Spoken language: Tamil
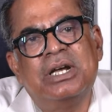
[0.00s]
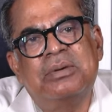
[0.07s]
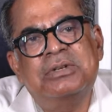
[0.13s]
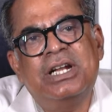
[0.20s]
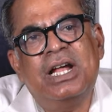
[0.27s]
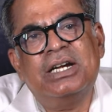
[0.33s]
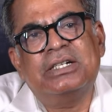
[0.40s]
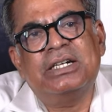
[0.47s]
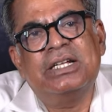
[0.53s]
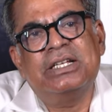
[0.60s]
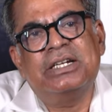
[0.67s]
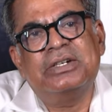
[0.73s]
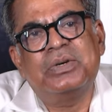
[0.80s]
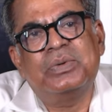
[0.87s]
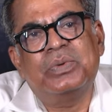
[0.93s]
தமிழ்நாட்டில்
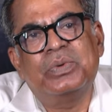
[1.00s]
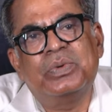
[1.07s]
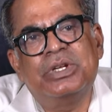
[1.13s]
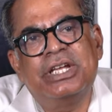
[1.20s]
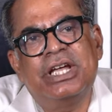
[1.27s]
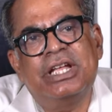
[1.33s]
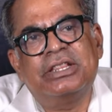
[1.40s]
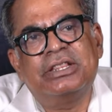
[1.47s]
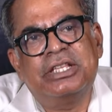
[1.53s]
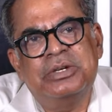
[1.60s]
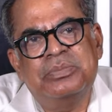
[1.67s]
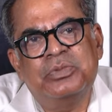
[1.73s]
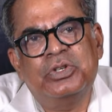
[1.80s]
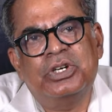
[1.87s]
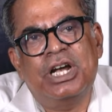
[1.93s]
இருக்கக்கூடிய
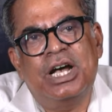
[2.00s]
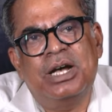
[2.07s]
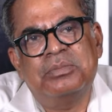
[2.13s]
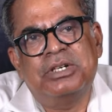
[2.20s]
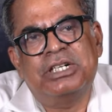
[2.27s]
திமுக